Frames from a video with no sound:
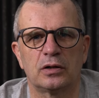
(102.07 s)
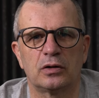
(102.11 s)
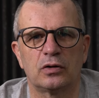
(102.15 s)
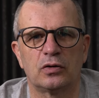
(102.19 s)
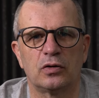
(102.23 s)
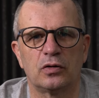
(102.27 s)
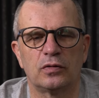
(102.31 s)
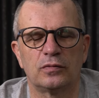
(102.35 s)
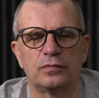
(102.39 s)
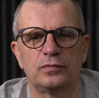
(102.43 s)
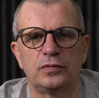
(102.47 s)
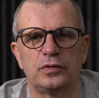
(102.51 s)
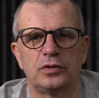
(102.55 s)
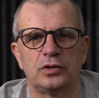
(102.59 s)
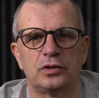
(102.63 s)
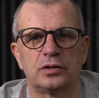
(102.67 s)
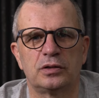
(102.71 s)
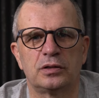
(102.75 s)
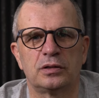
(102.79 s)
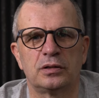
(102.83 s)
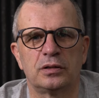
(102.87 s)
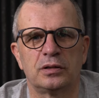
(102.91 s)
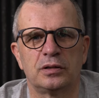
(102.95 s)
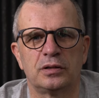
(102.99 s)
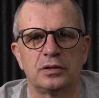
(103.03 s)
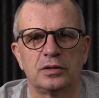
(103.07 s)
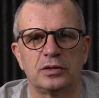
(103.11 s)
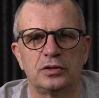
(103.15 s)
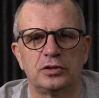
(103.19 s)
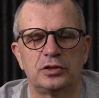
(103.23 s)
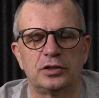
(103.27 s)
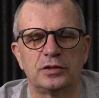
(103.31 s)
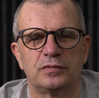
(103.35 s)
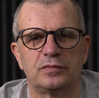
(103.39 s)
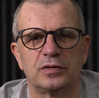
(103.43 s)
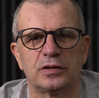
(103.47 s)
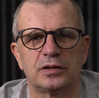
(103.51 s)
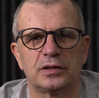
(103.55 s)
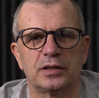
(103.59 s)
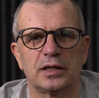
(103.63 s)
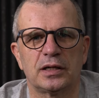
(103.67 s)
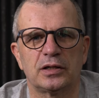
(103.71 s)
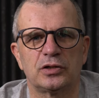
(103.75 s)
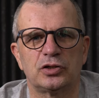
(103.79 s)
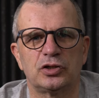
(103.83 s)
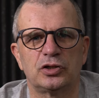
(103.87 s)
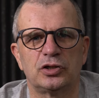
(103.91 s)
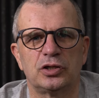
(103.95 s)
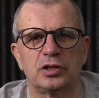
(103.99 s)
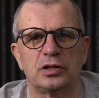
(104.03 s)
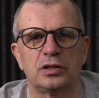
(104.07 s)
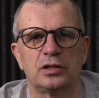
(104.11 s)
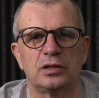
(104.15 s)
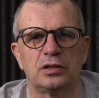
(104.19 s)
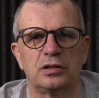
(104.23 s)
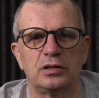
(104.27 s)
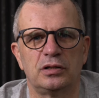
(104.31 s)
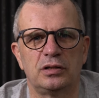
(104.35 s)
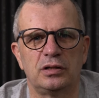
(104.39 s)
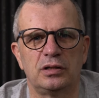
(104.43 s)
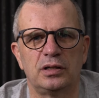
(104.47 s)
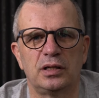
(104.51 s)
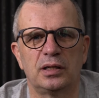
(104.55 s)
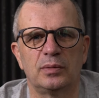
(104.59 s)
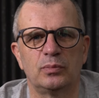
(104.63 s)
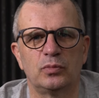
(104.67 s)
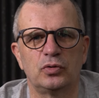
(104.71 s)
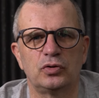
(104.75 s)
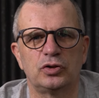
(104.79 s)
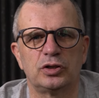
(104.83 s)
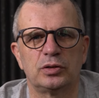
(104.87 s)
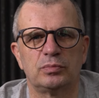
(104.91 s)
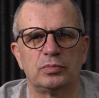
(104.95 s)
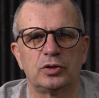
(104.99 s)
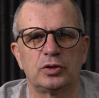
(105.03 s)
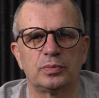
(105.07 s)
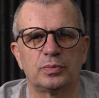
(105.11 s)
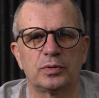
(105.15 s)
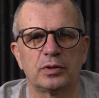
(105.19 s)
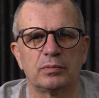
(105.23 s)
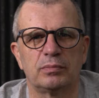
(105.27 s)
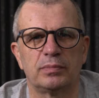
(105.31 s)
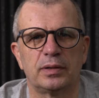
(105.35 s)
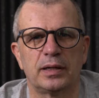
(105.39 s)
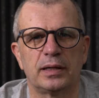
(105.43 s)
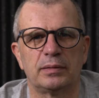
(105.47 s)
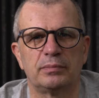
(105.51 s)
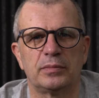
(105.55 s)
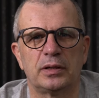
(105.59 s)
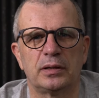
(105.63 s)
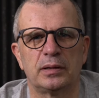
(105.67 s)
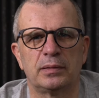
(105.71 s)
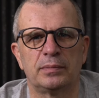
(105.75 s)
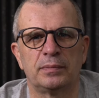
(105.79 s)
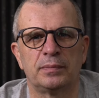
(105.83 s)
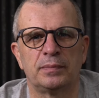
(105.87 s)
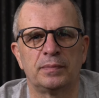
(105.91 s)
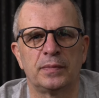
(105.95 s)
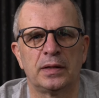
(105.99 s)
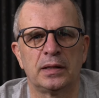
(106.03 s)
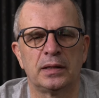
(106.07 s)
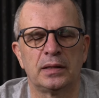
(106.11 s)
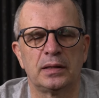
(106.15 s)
COVID-19 nie musi być problemem